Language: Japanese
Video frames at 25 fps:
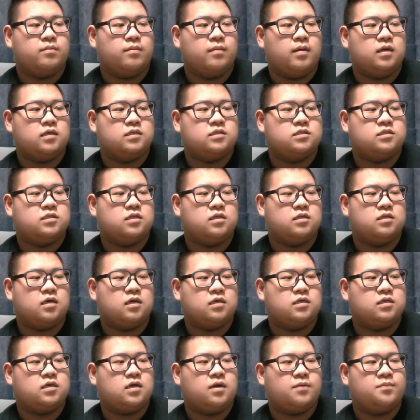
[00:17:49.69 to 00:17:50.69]
マジで
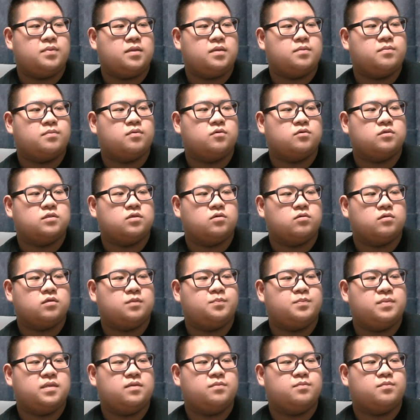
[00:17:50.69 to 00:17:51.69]
何がピンポンじゃ俺
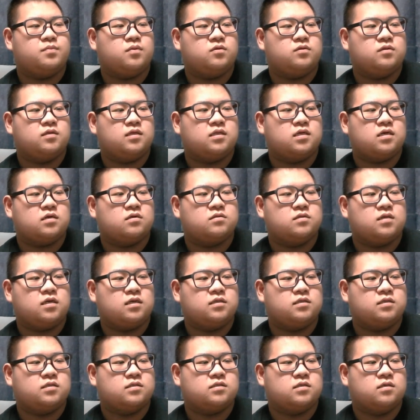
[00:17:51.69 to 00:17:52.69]
ピンポン出たくない
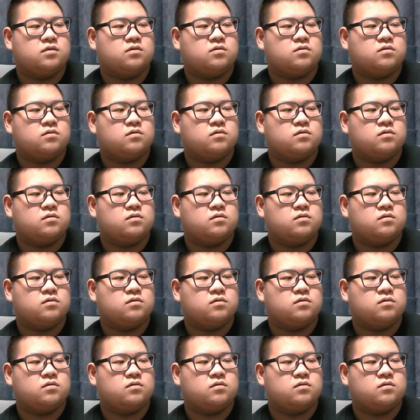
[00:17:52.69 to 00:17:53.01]
んですけど